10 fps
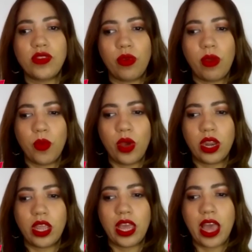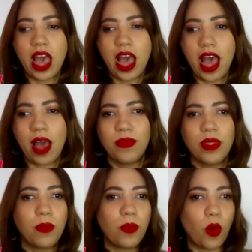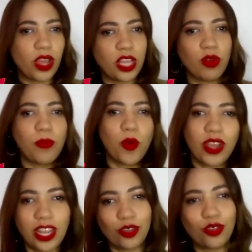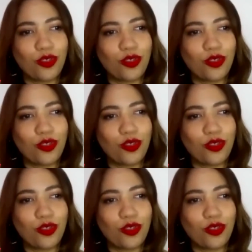es una mujer que ha poquito a poquito,